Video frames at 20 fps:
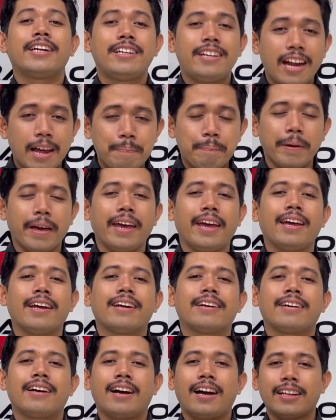DP
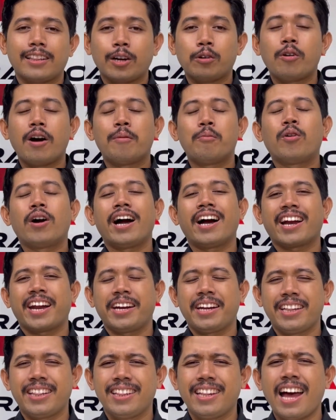atau uang muka
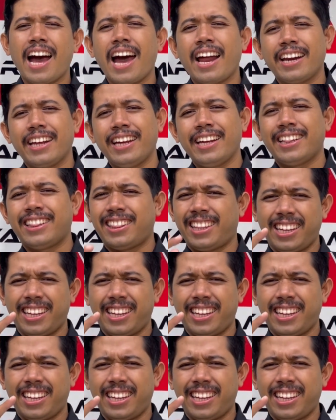kredit dari